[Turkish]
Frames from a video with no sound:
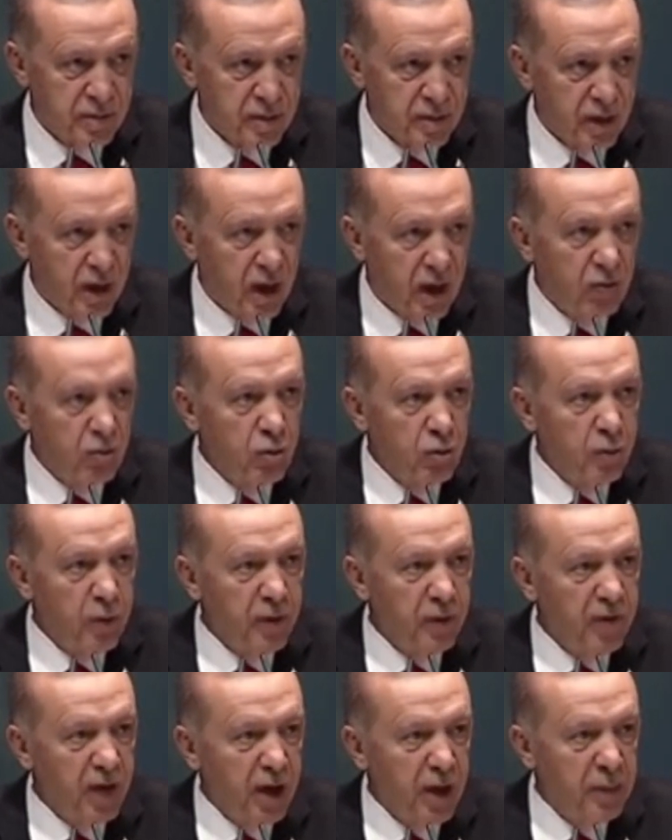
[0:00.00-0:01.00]
Avrupa
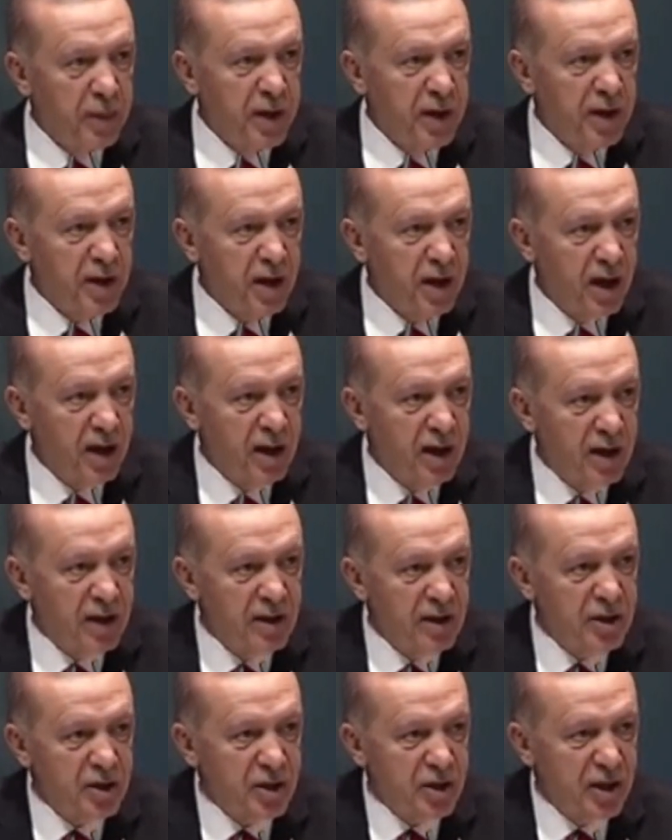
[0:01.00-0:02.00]
ve Amerika ile
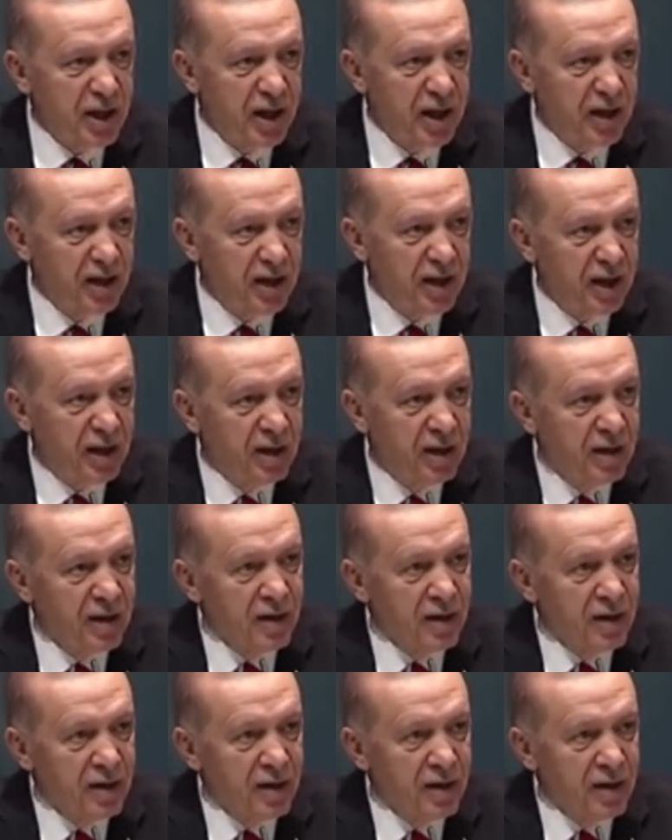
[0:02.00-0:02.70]
ilişkilerini